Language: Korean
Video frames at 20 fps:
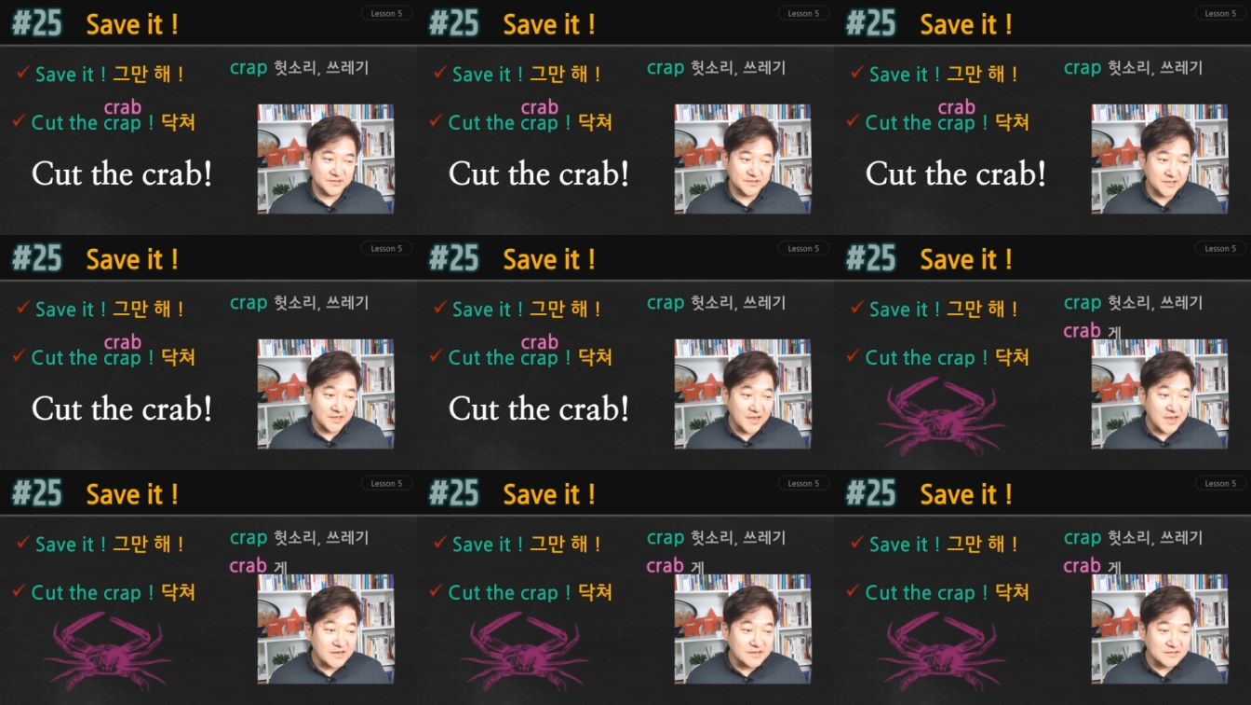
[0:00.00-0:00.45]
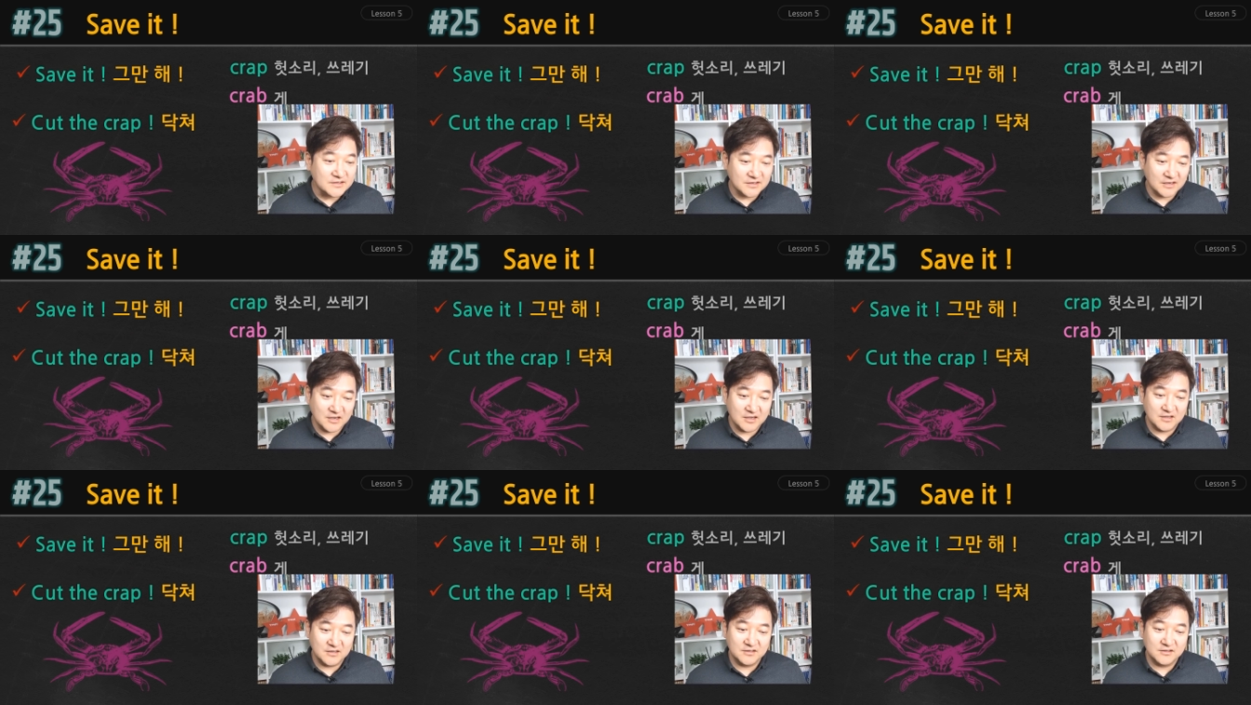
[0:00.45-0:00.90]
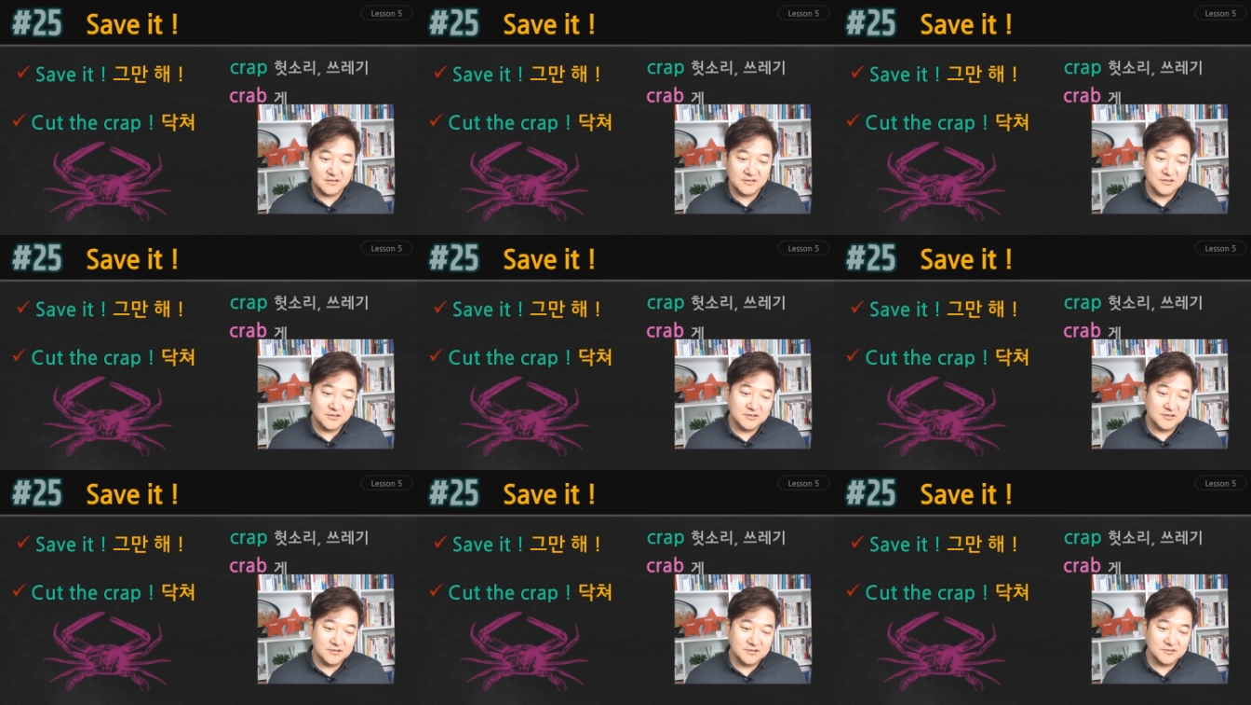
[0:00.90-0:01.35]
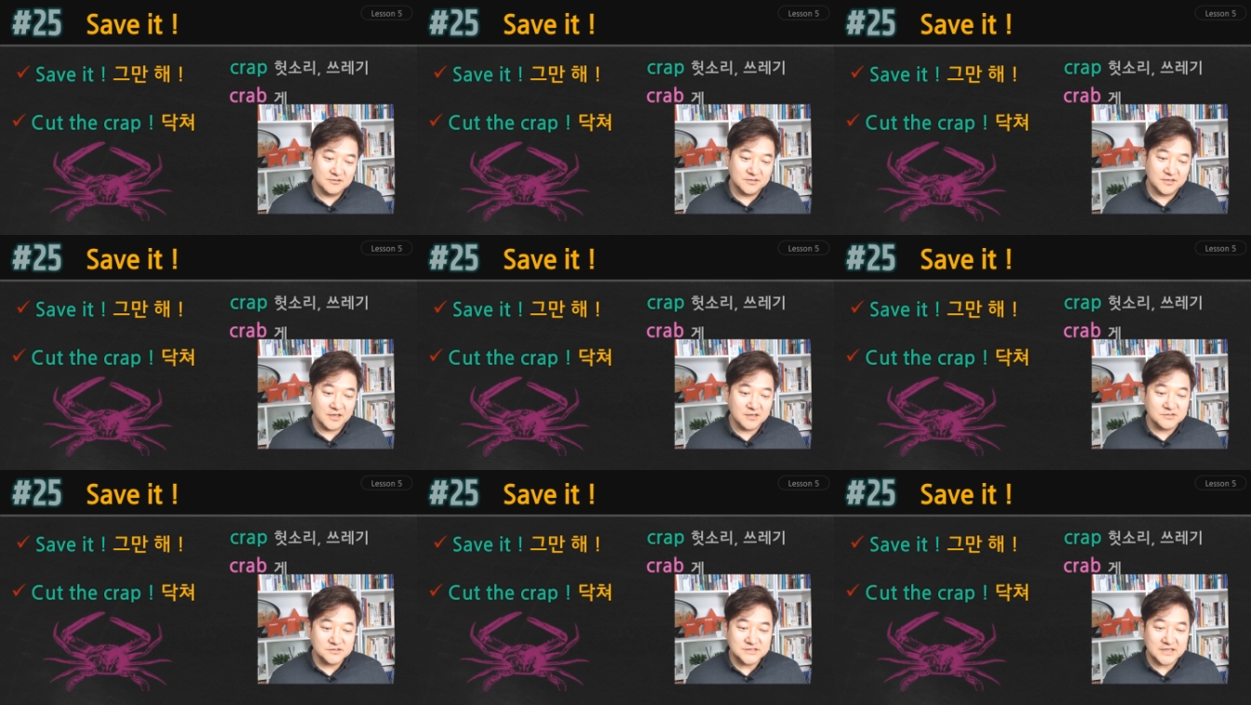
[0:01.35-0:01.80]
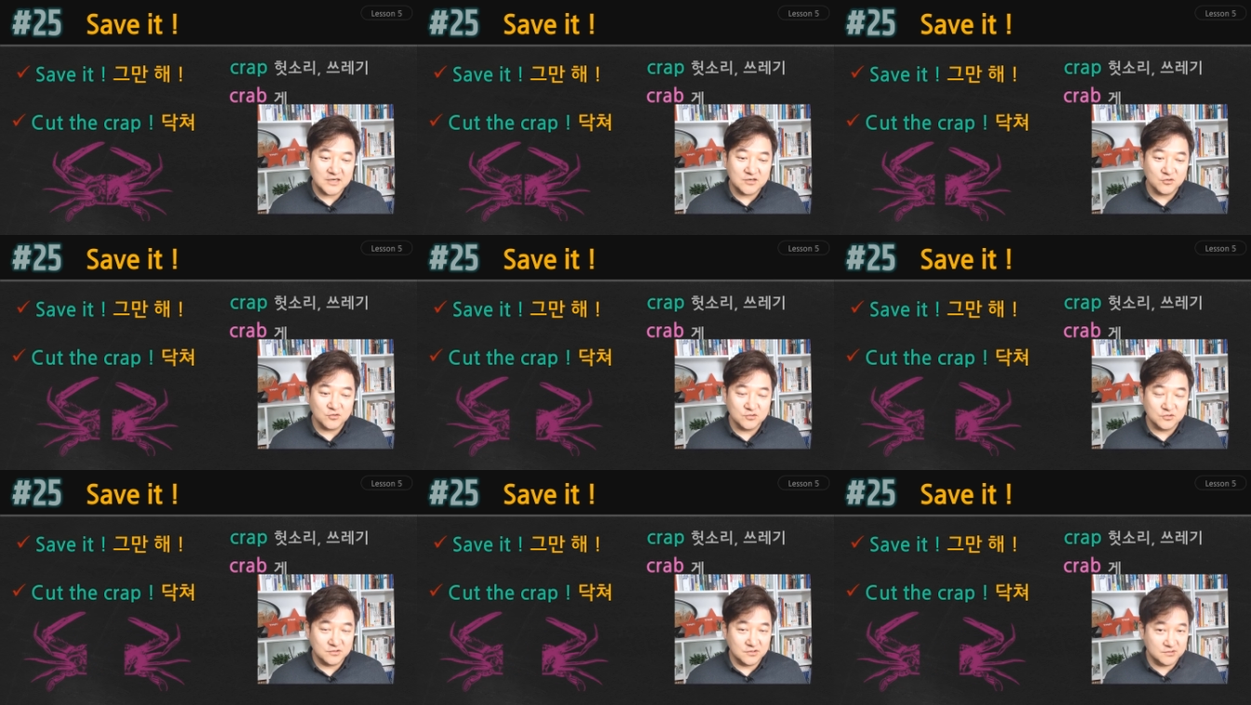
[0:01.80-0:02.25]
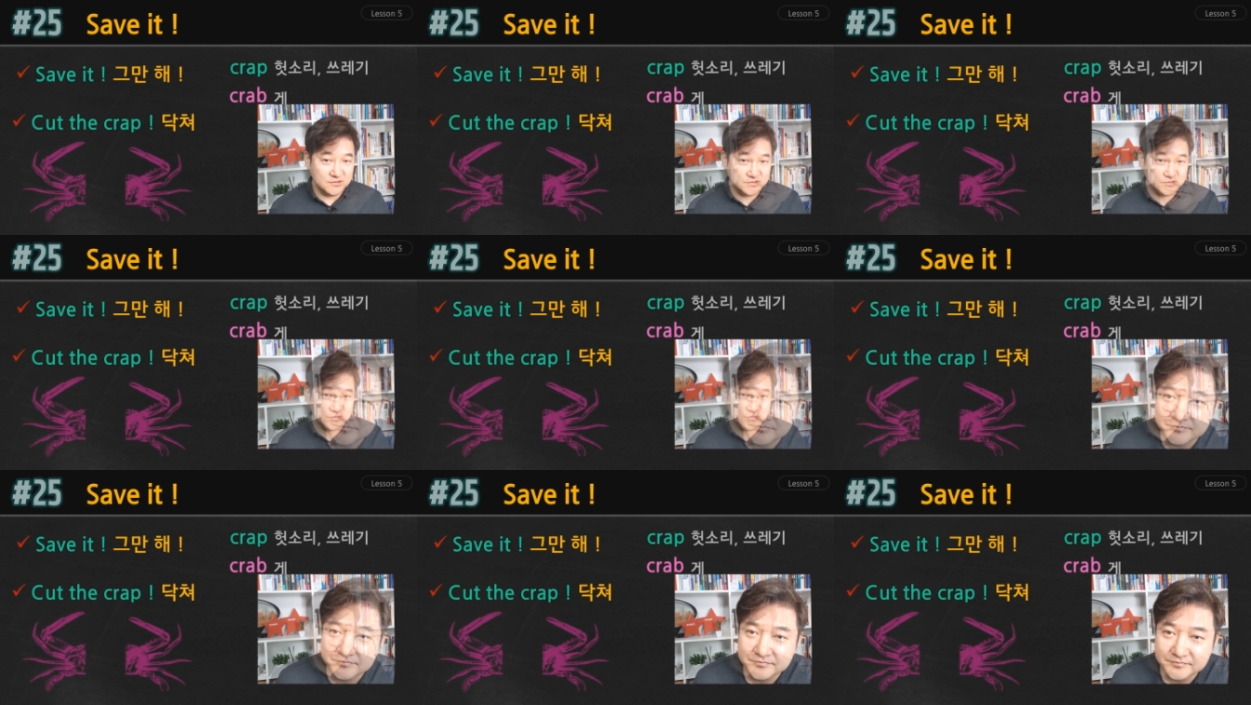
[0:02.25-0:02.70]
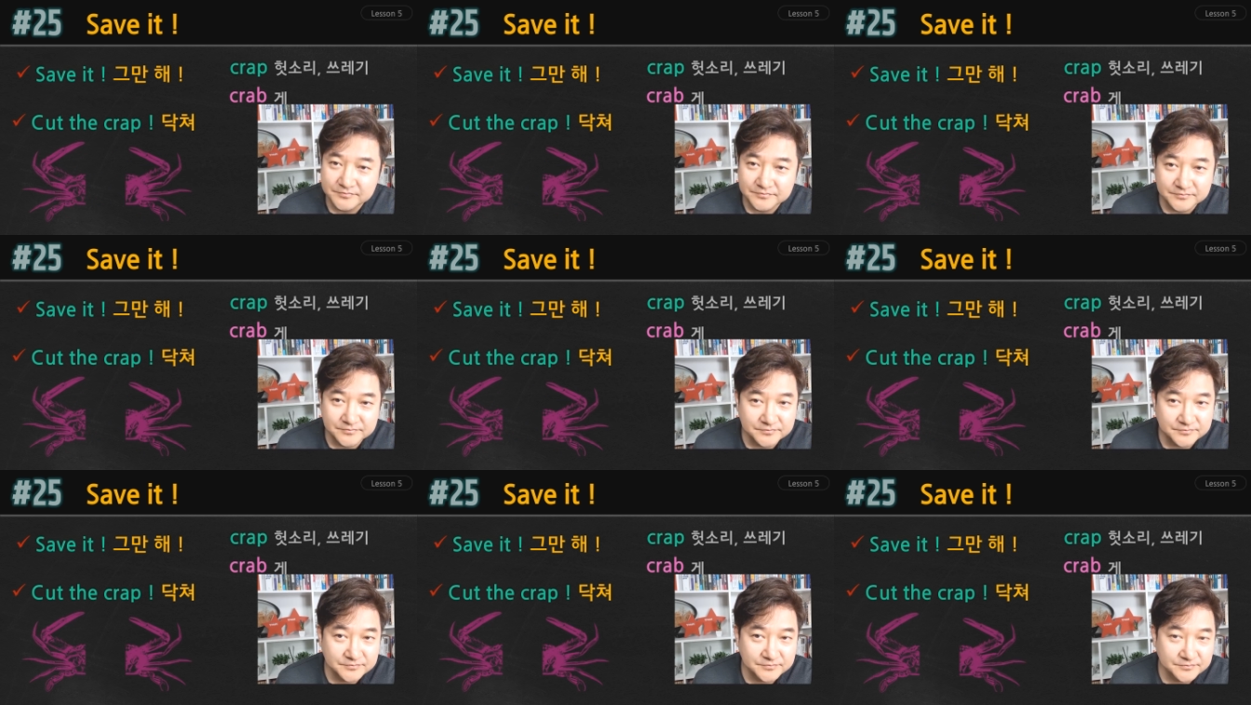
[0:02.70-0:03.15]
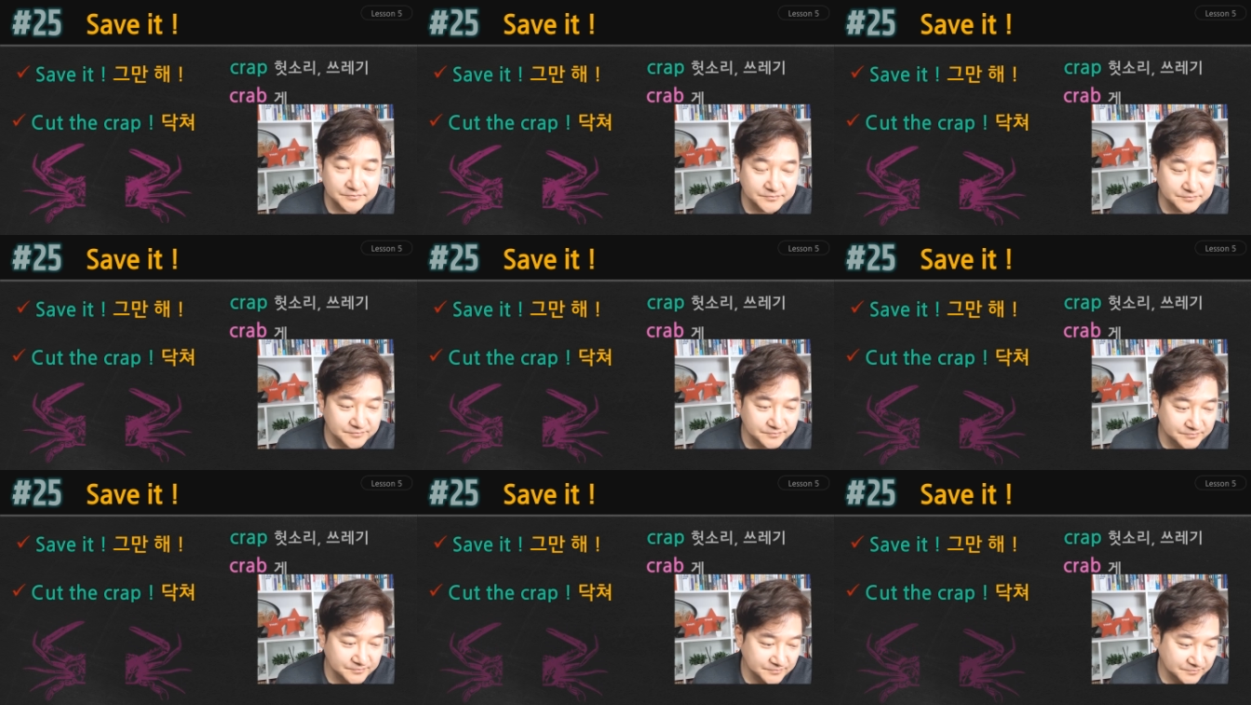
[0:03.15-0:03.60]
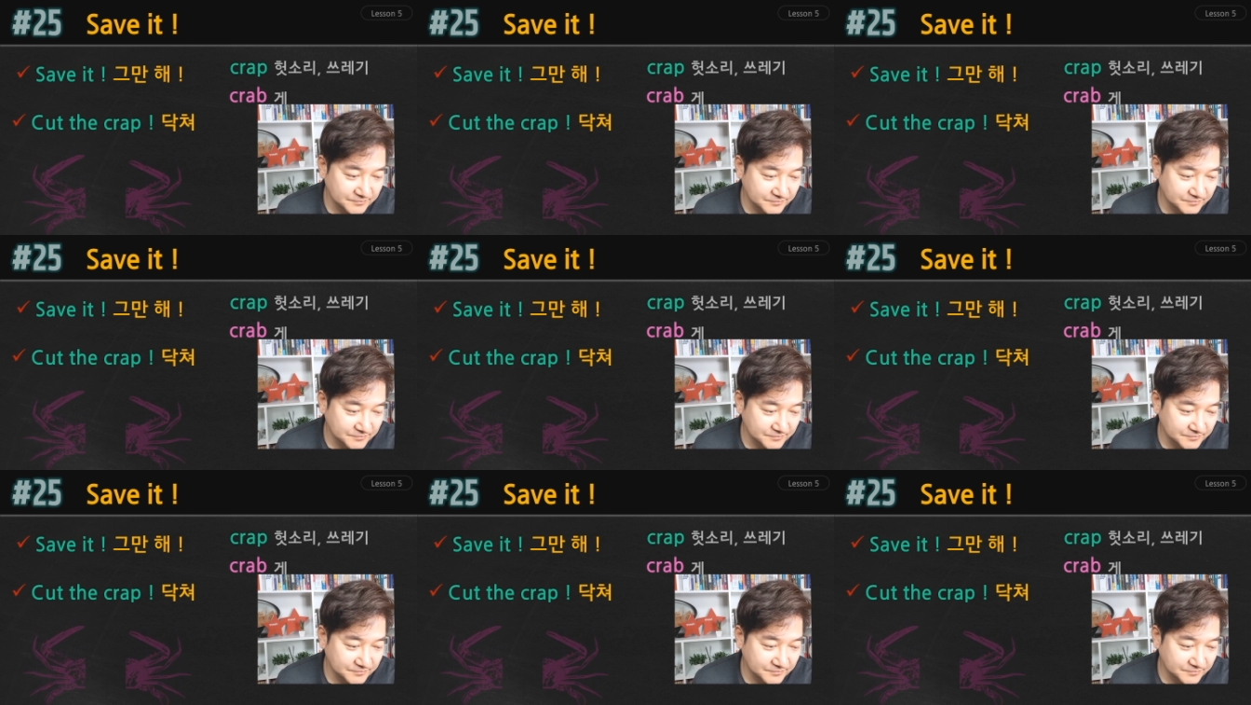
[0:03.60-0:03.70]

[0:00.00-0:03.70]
개니까 개를 잘로 이렇게 되죠. 뭐.